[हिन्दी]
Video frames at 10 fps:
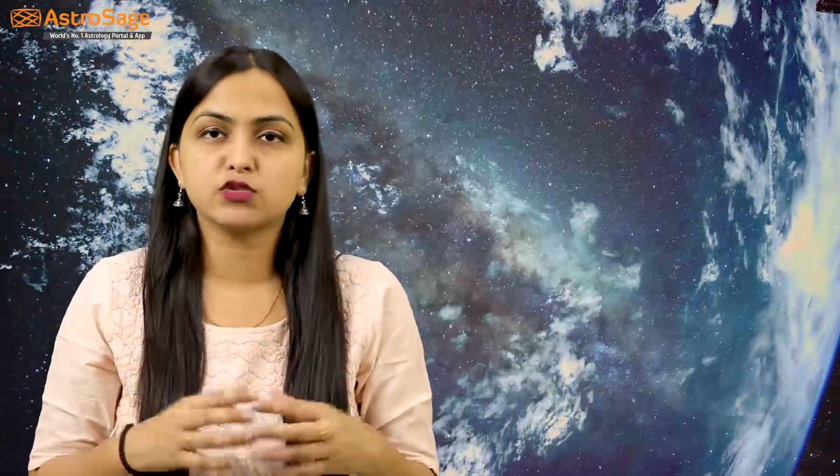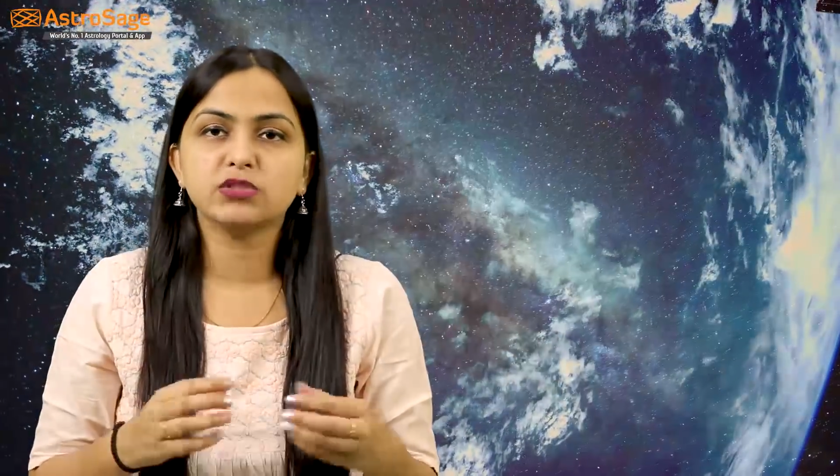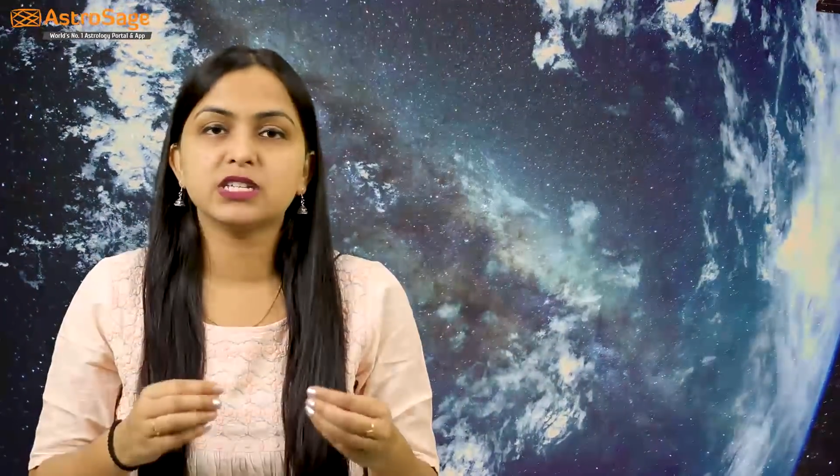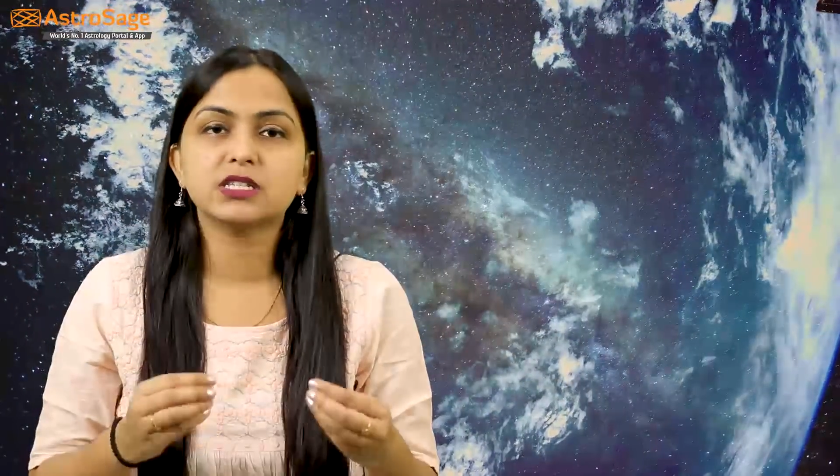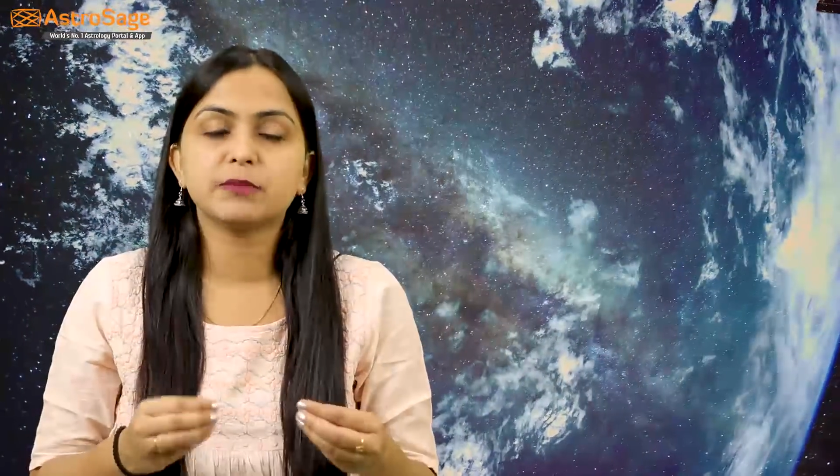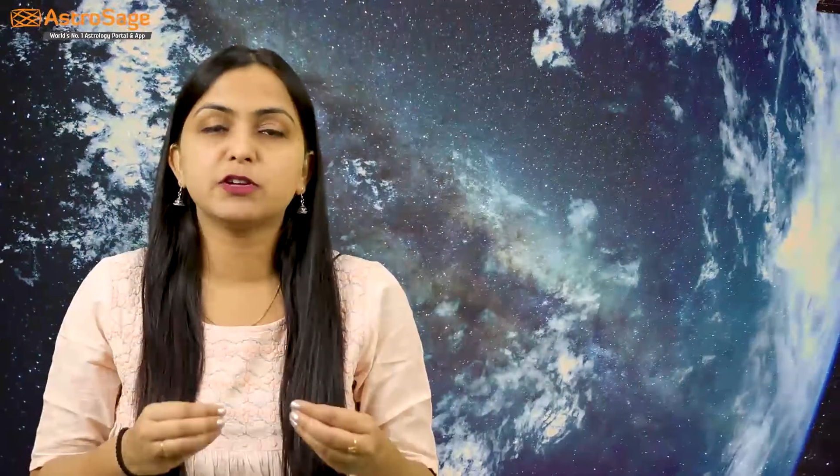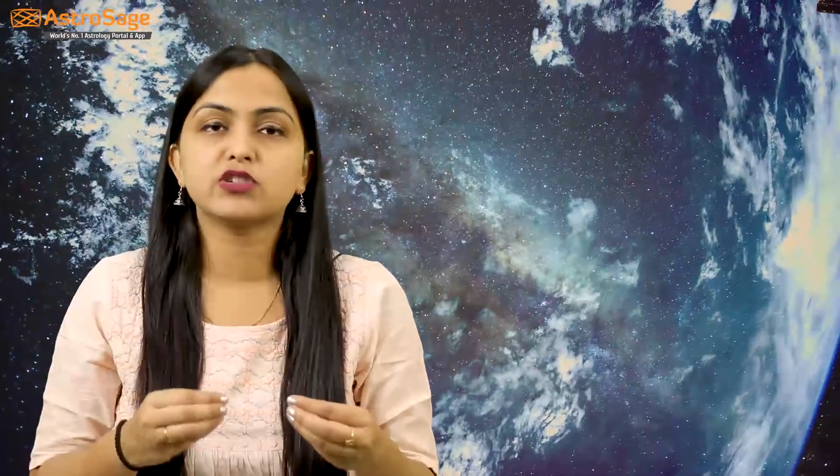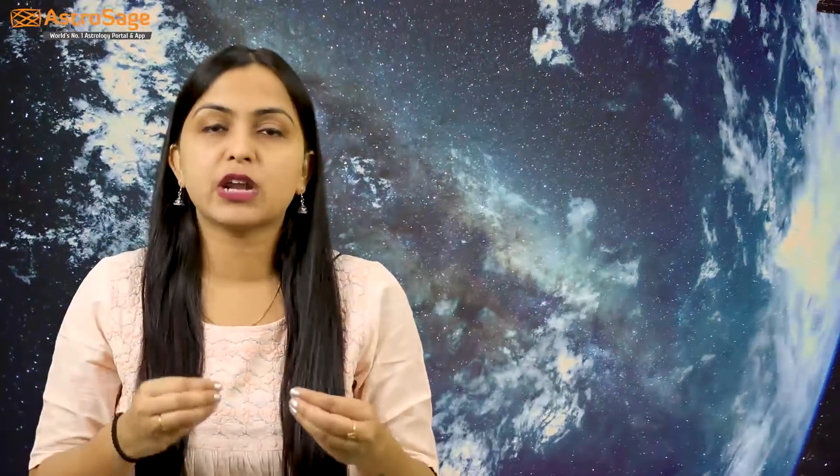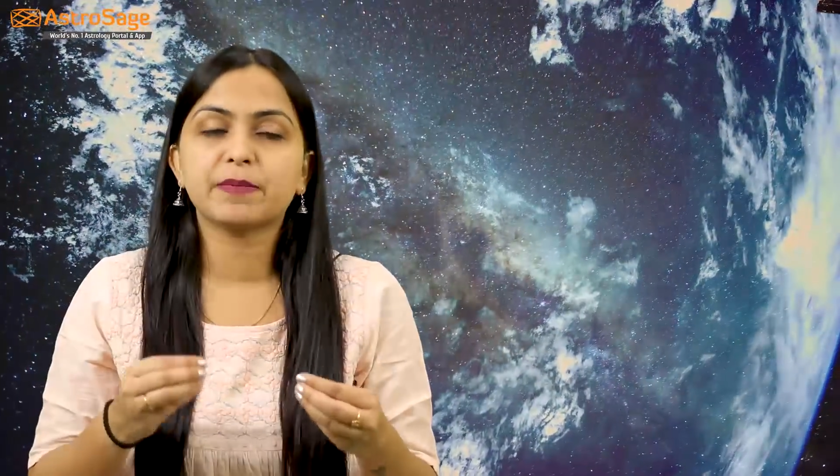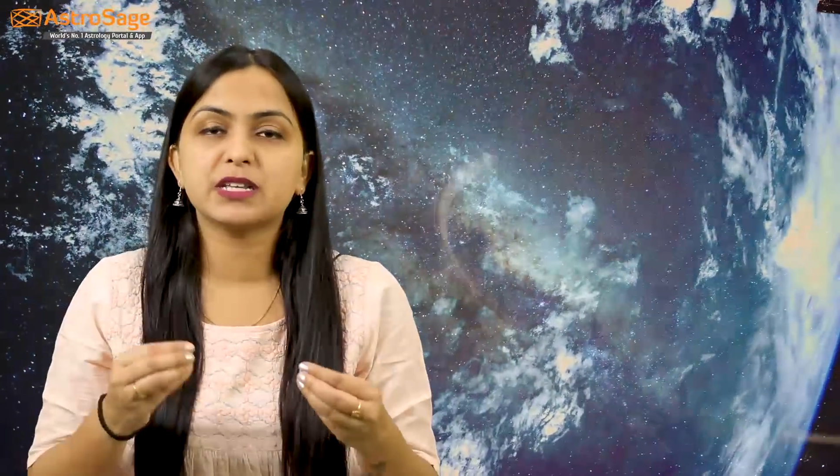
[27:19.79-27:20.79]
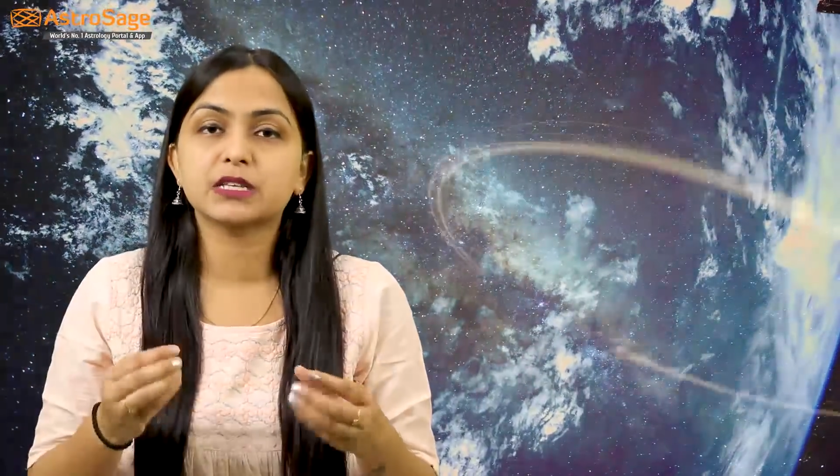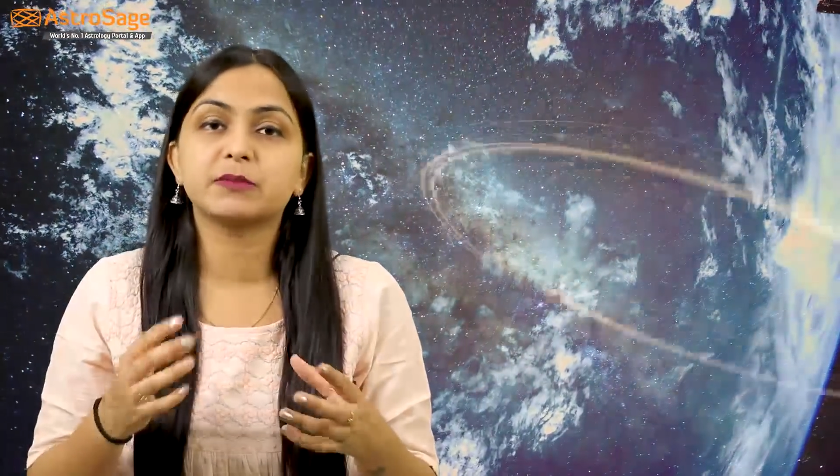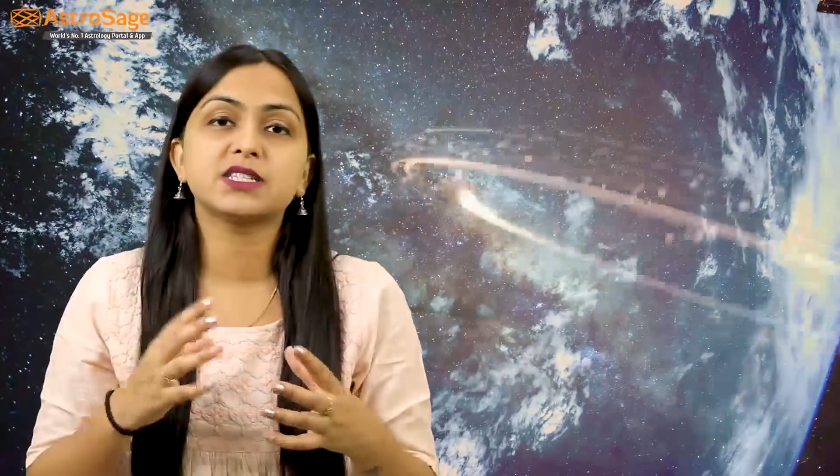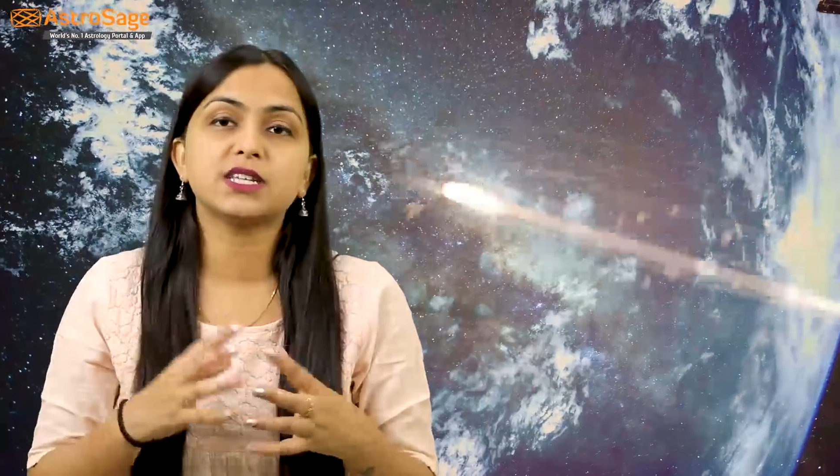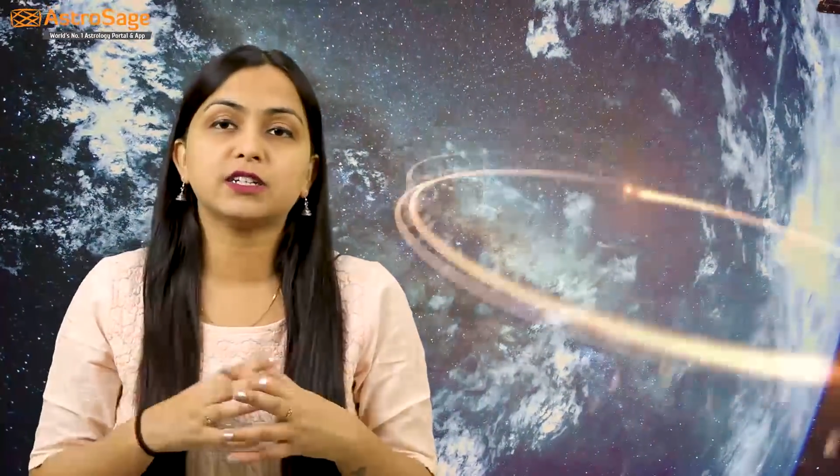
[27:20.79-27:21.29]
आज उनकी समझ और आपकी
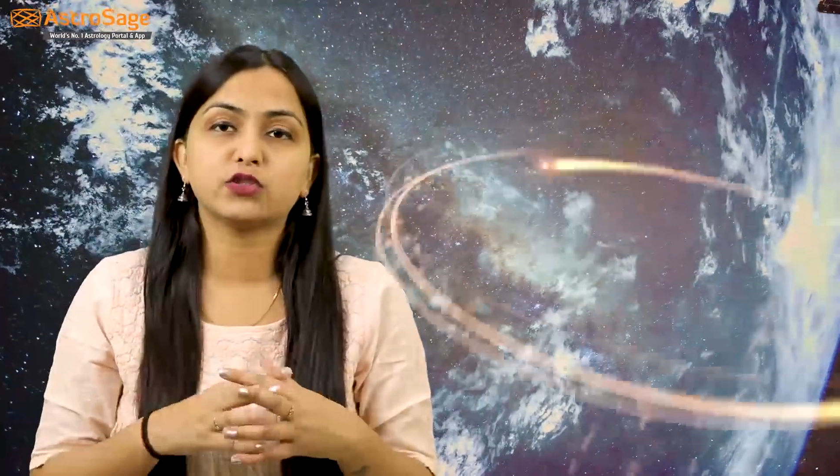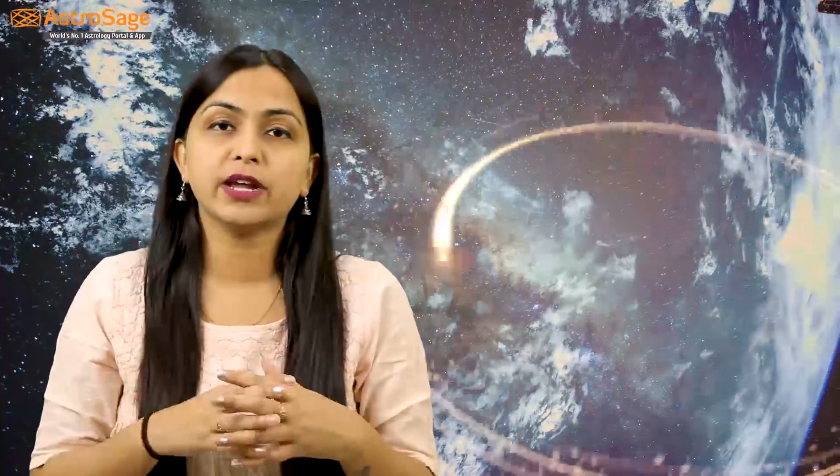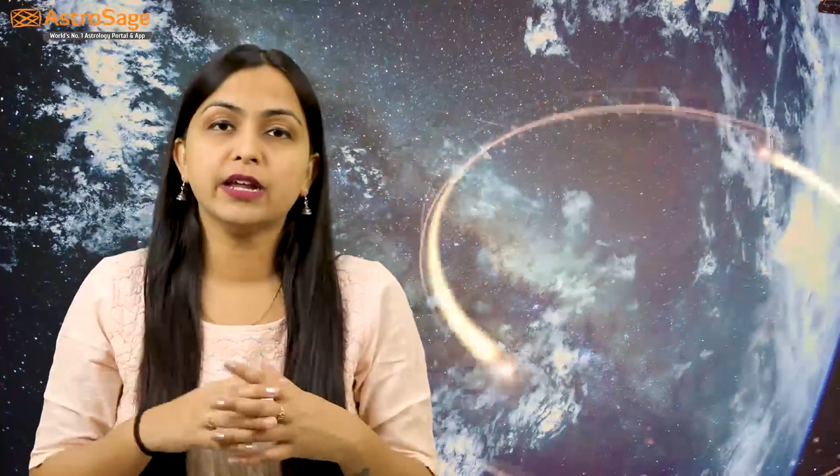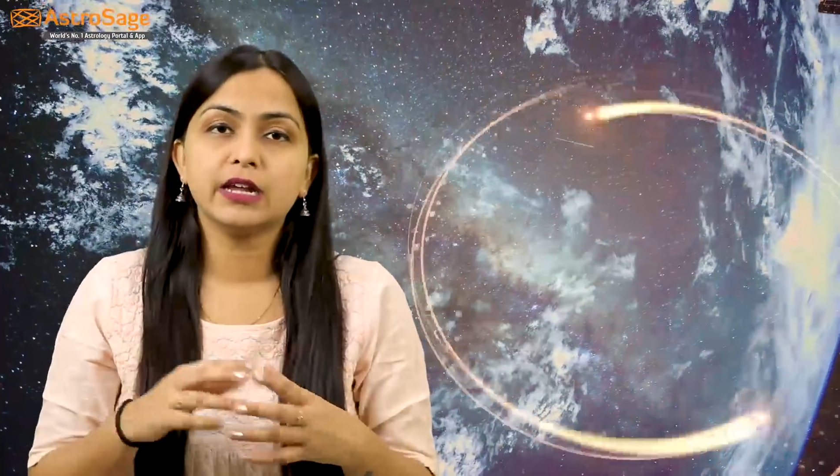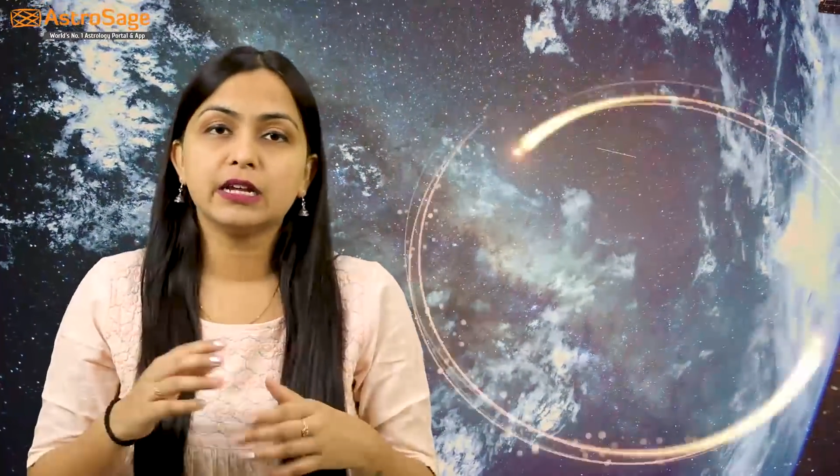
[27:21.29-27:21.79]
समस्या जो है